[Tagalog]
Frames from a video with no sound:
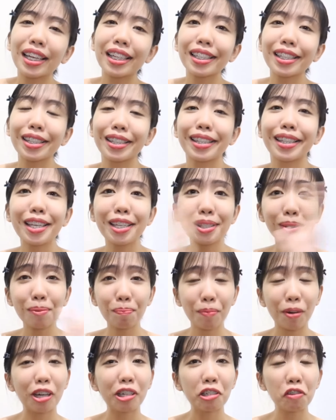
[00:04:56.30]
guys,
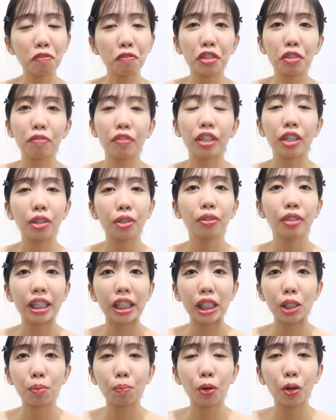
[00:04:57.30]
this part of the video
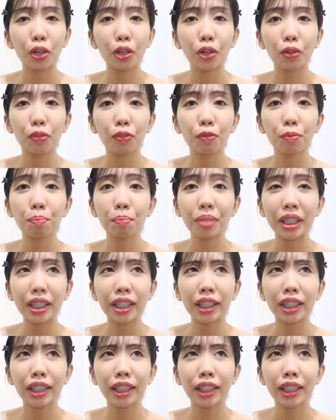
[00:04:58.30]
is more of
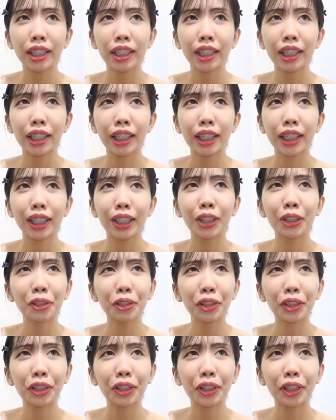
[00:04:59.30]
me
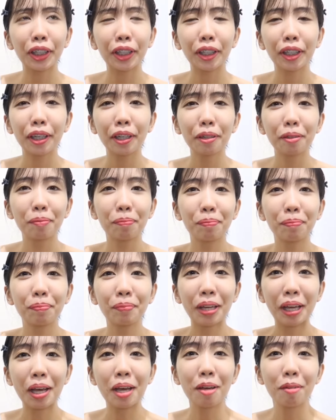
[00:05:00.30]
Anong ini?
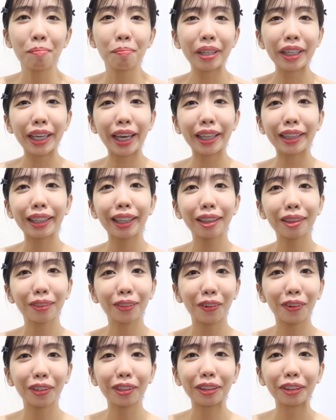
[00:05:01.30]
Me and
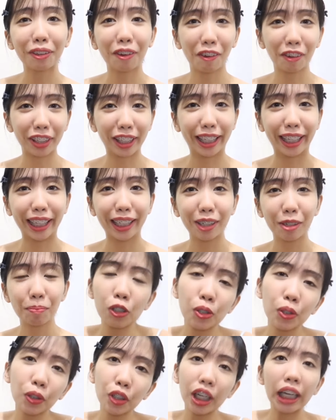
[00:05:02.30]
that dog
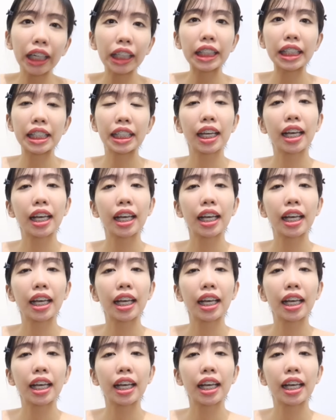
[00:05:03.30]
talking. Gusto ko lang